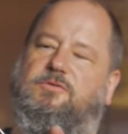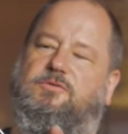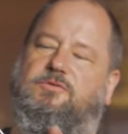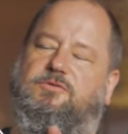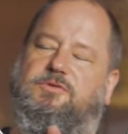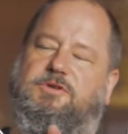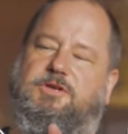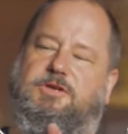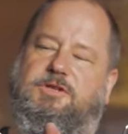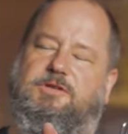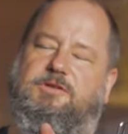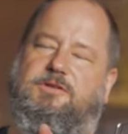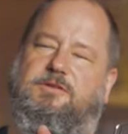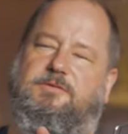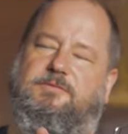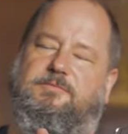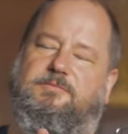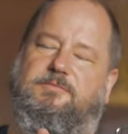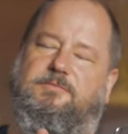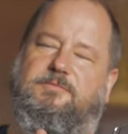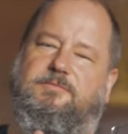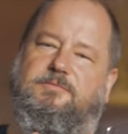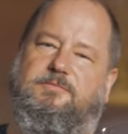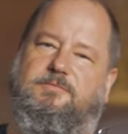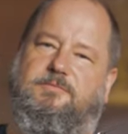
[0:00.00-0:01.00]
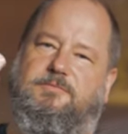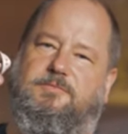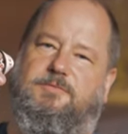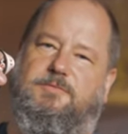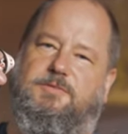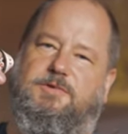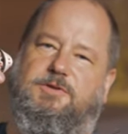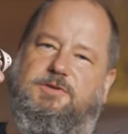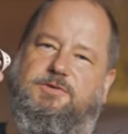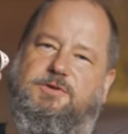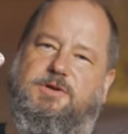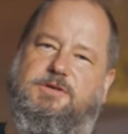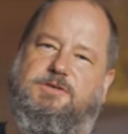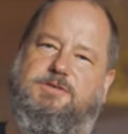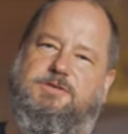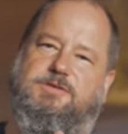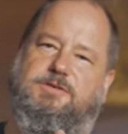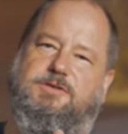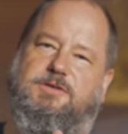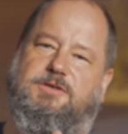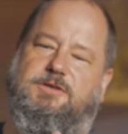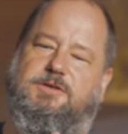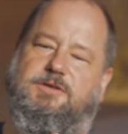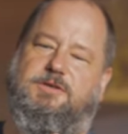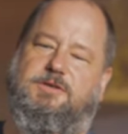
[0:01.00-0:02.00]
und hinten. Das heißt,
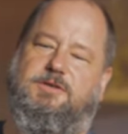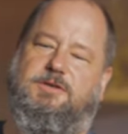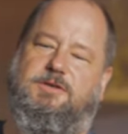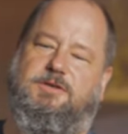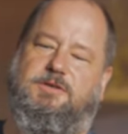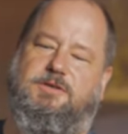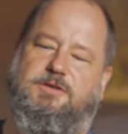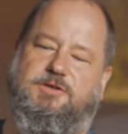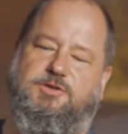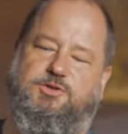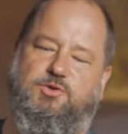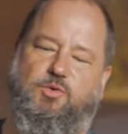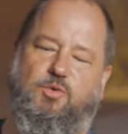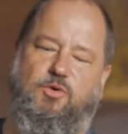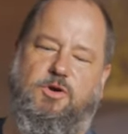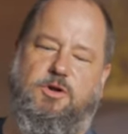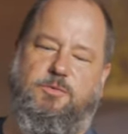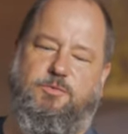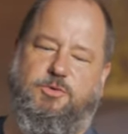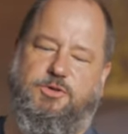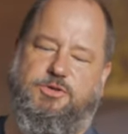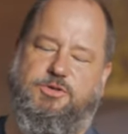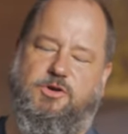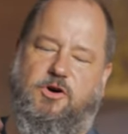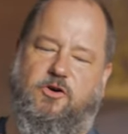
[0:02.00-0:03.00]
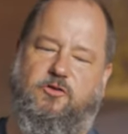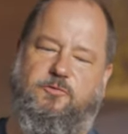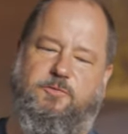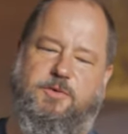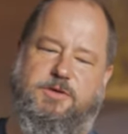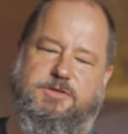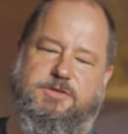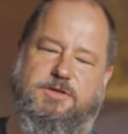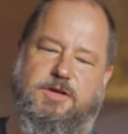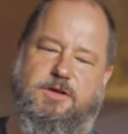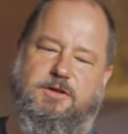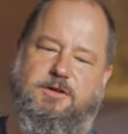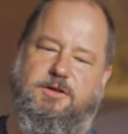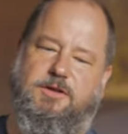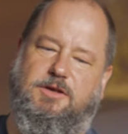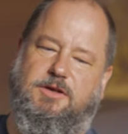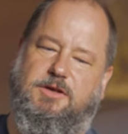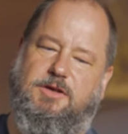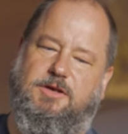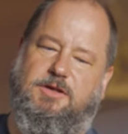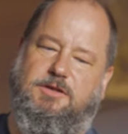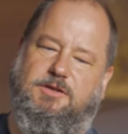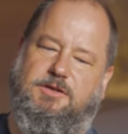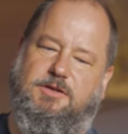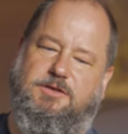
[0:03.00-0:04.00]
äh, die Sohle muss aufgebaut sein,
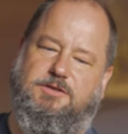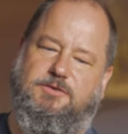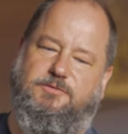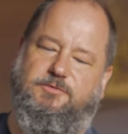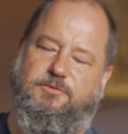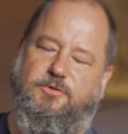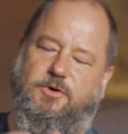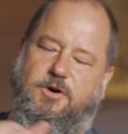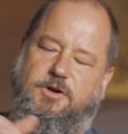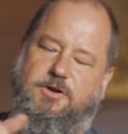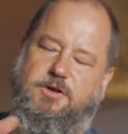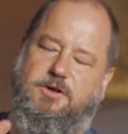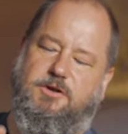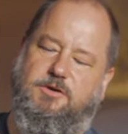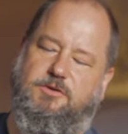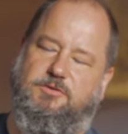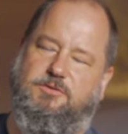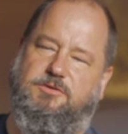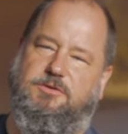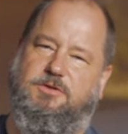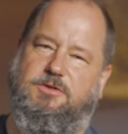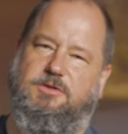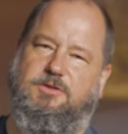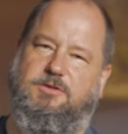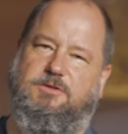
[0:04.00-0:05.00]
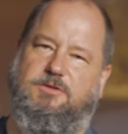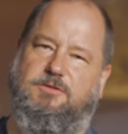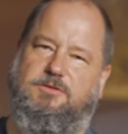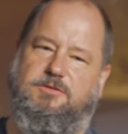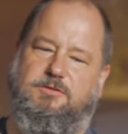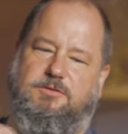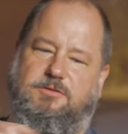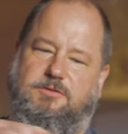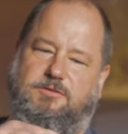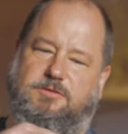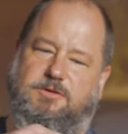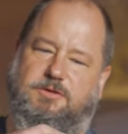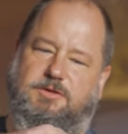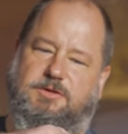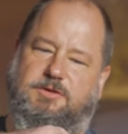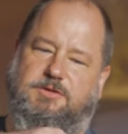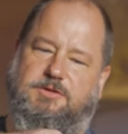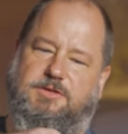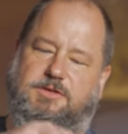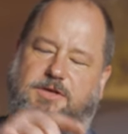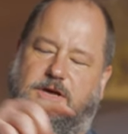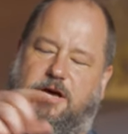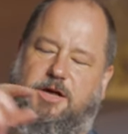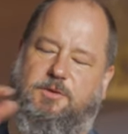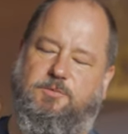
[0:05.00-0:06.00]
dass ich vorne und hinten in
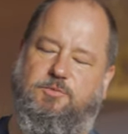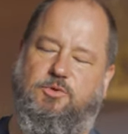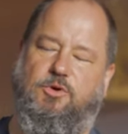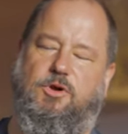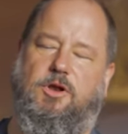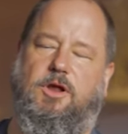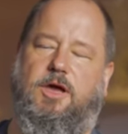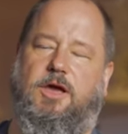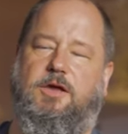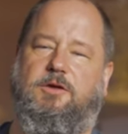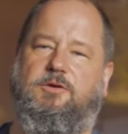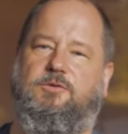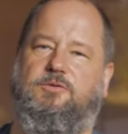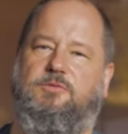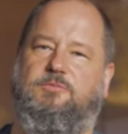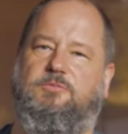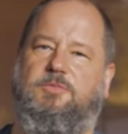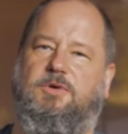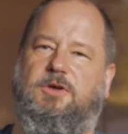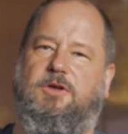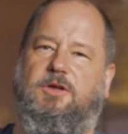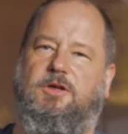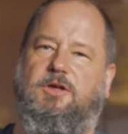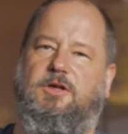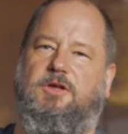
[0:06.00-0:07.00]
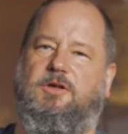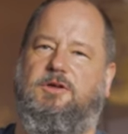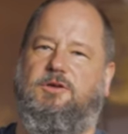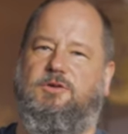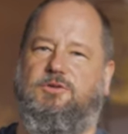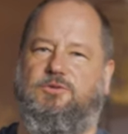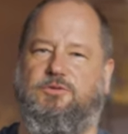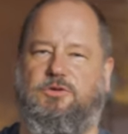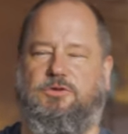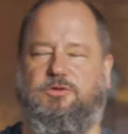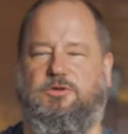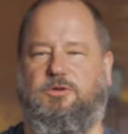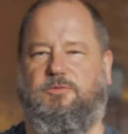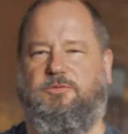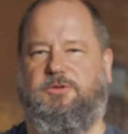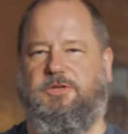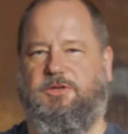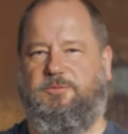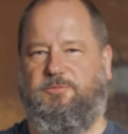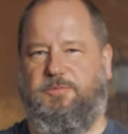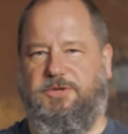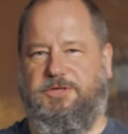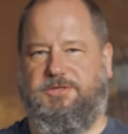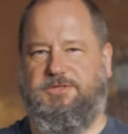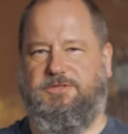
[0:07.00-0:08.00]
diese Drahtbügel reinkomme Dort habe ich
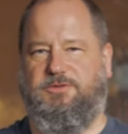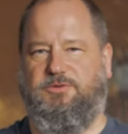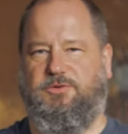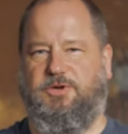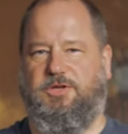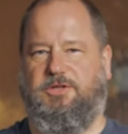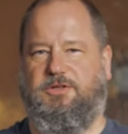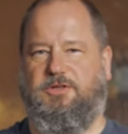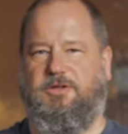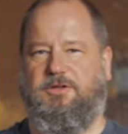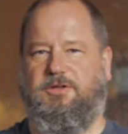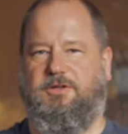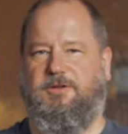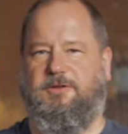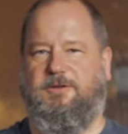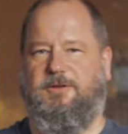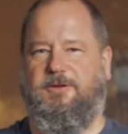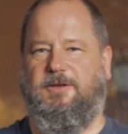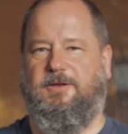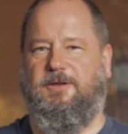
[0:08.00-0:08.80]
den besten Halt drinnen.